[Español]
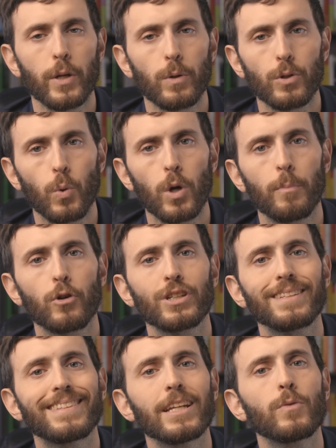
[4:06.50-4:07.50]
nuestro cuerpo
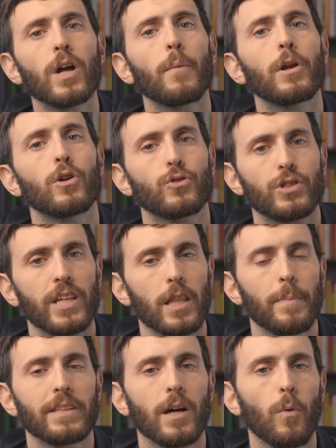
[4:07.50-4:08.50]
ya tiene una velocidad
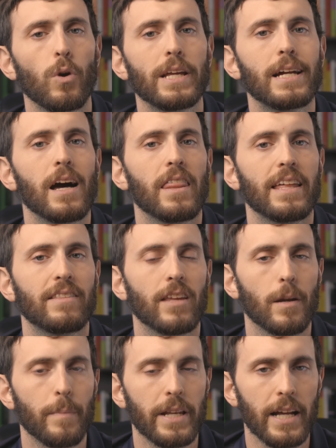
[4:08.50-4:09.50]
metabólica
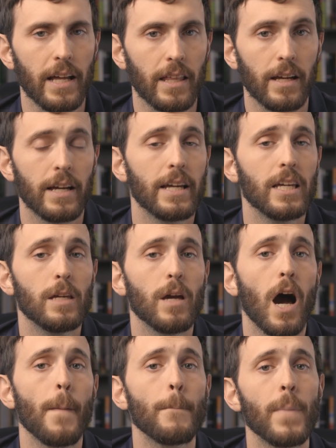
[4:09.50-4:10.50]
determinada y
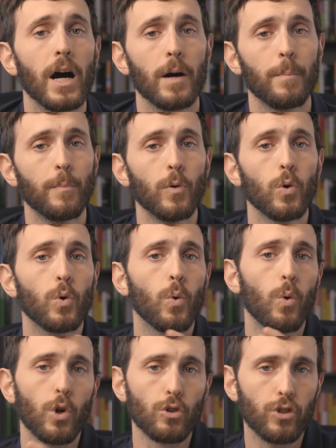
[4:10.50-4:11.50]
a más
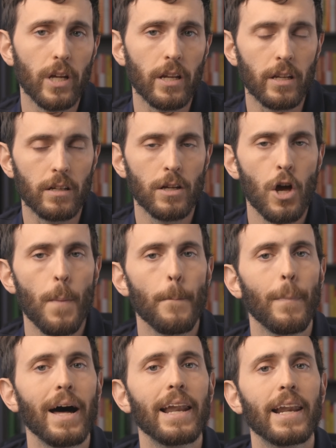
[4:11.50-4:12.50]
músculo tiene,
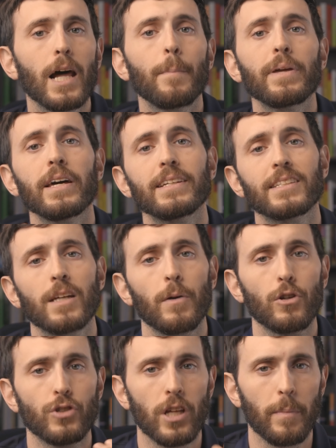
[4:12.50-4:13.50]
más rápida es esa
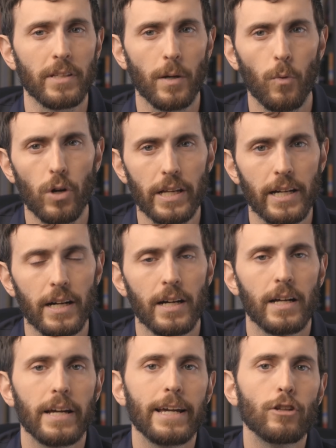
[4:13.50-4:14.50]
velocidad metabólica.
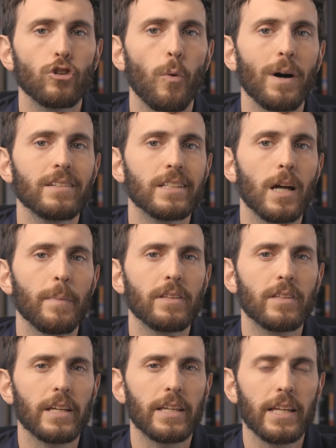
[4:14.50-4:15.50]
Esto
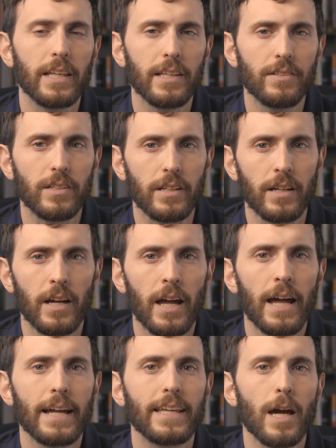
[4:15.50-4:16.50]
básicamente quiere decir
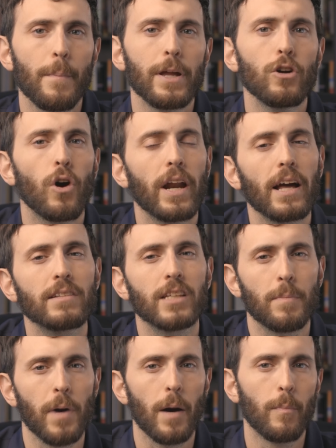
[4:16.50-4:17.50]
que a menos grasa
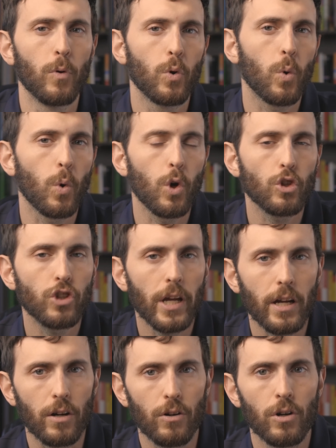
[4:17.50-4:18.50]
y más músculo
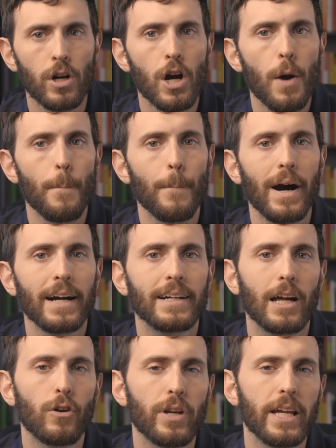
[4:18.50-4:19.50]
tengo, más
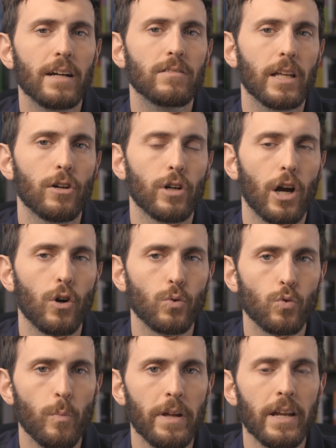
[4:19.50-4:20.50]
calorías tengo que
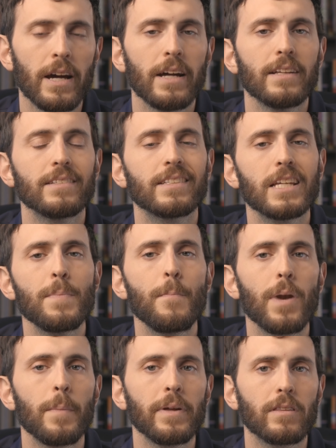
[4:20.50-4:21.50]
consumir
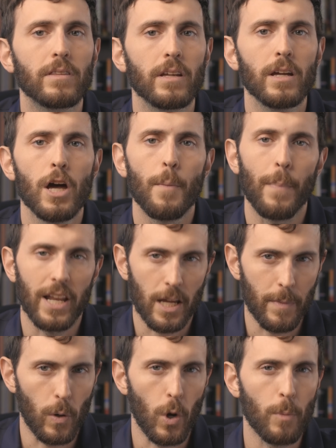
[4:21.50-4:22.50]
simplemente para
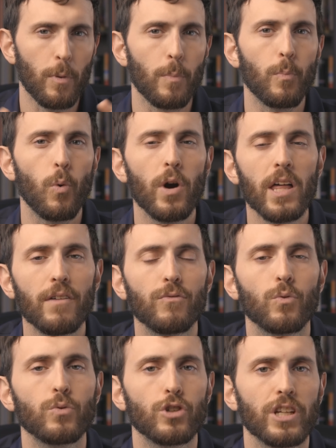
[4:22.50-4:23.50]
que mi cuerpo pueda
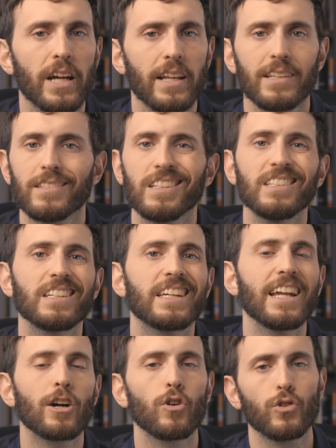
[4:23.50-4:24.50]
funcionar sin
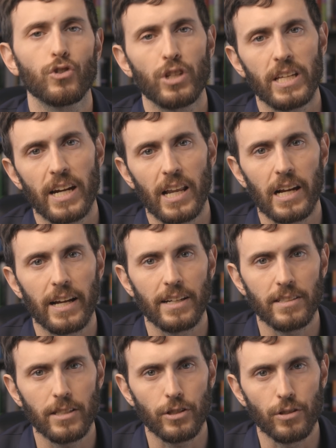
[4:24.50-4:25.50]
siquiera considerar el
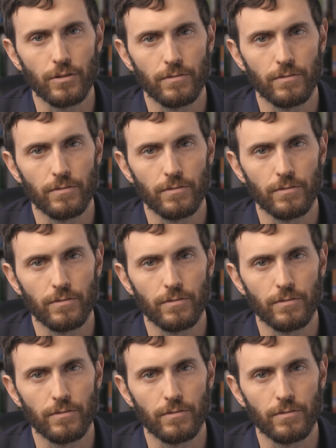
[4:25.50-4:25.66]
ejercicio.